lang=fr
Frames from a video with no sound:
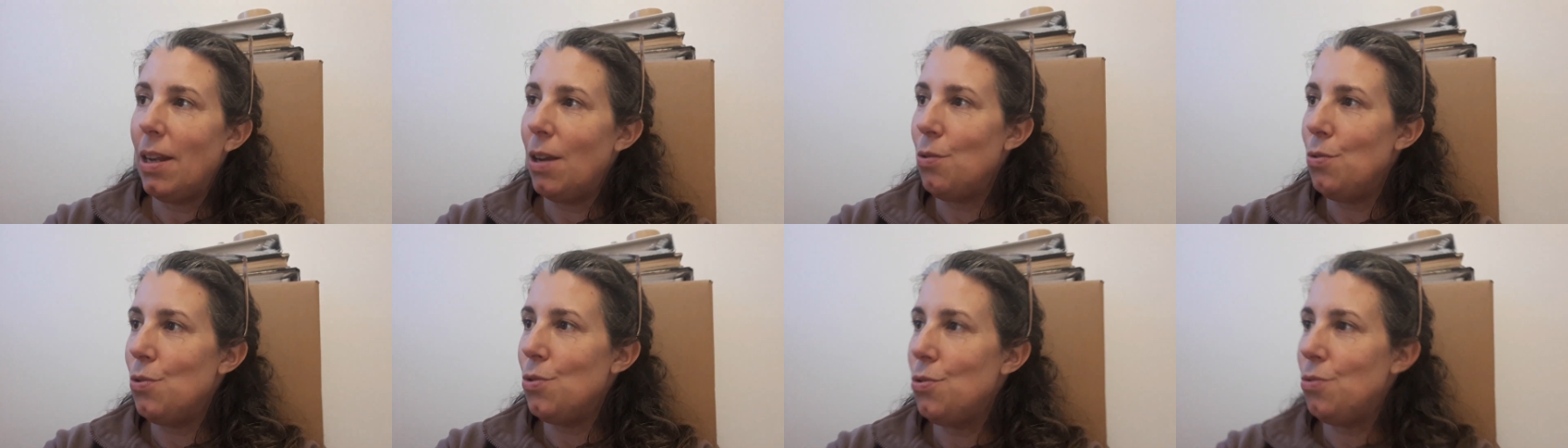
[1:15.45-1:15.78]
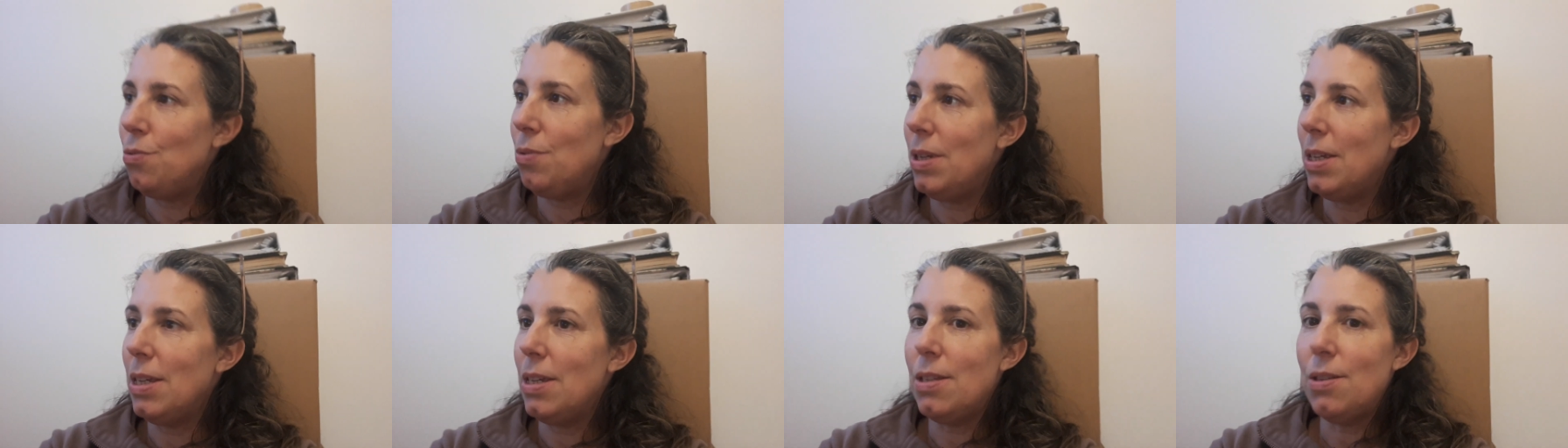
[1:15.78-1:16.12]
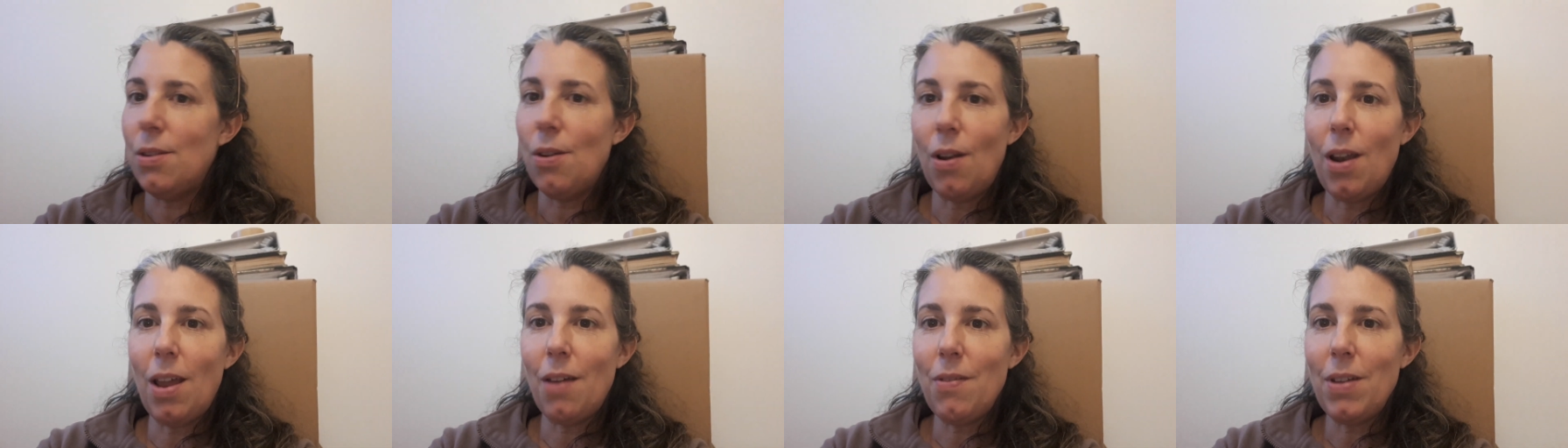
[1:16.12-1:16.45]
là où je suis
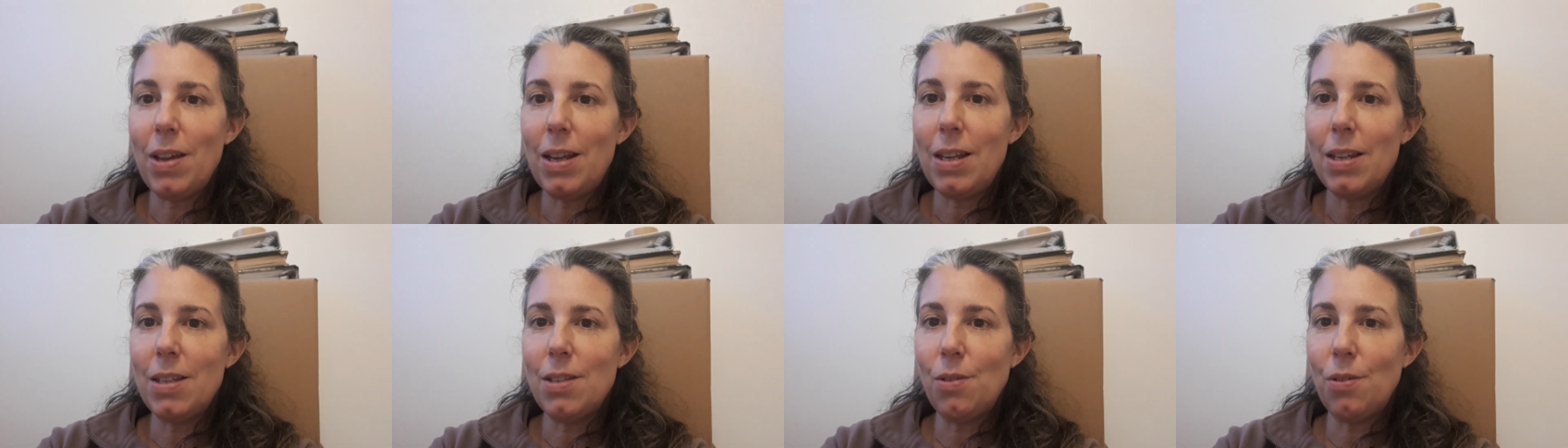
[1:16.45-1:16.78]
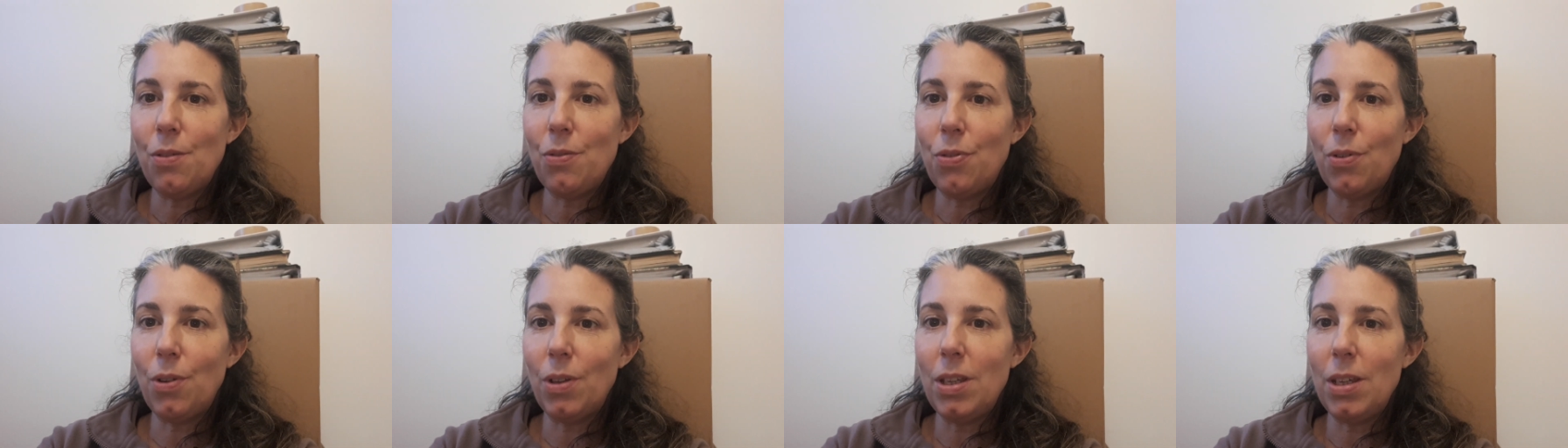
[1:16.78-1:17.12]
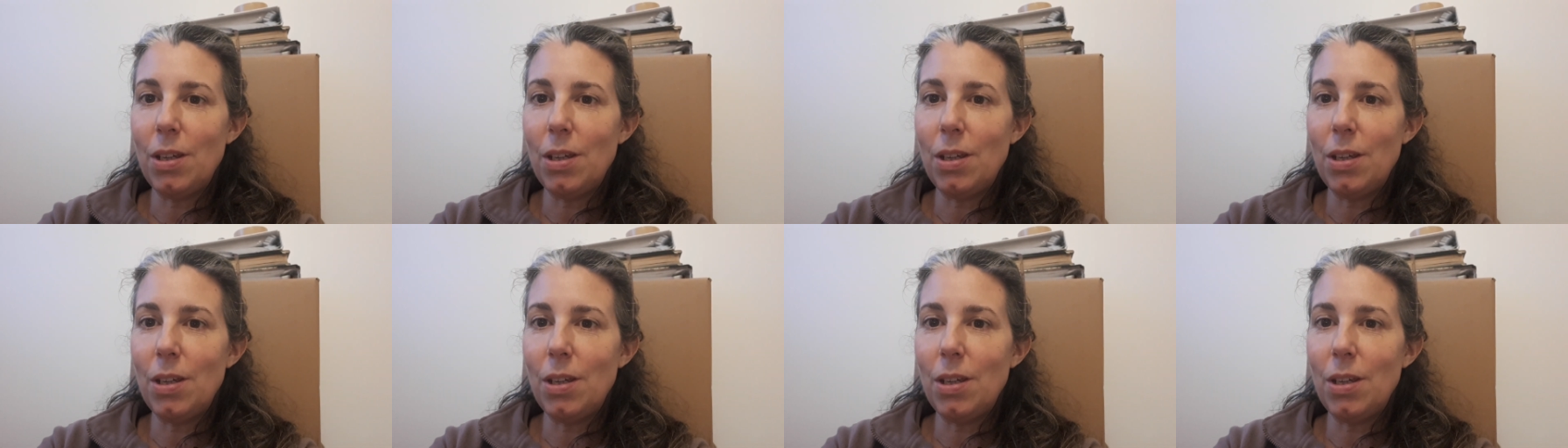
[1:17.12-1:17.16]
seule avec les enfants.